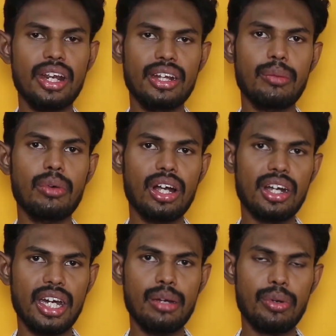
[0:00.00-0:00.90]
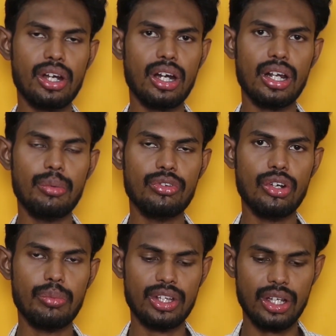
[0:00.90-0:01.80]
அதாவது எந்த மாதிரிலாம் ட்ரைன் அலைன் பண்ணுறாங்க அப்படின்னு
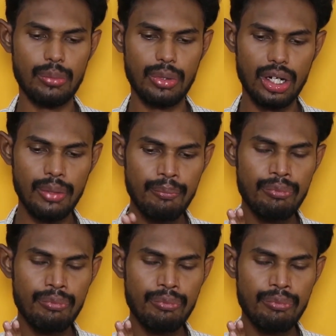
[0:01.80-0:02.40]
சொல்லிட்டு பார்த்தீங்க அப்படின்னா